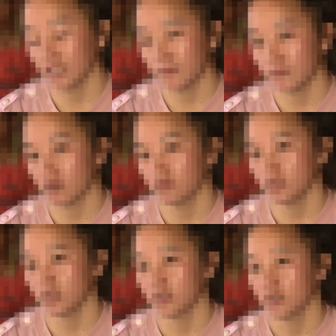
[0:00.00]
đang gặp
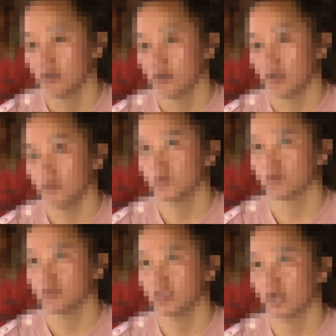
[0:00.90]
nhau thì em
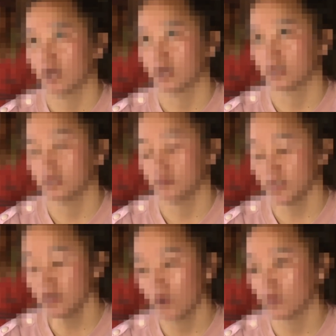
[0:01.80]
giống như là người
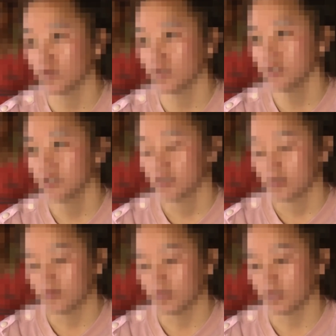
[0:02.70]
mất hồn luôn
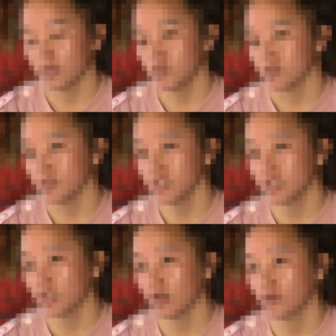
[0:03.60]
vâng em chỉ biết
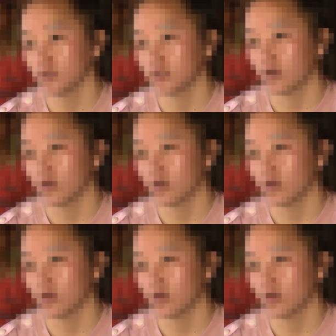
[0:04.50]
đi theo người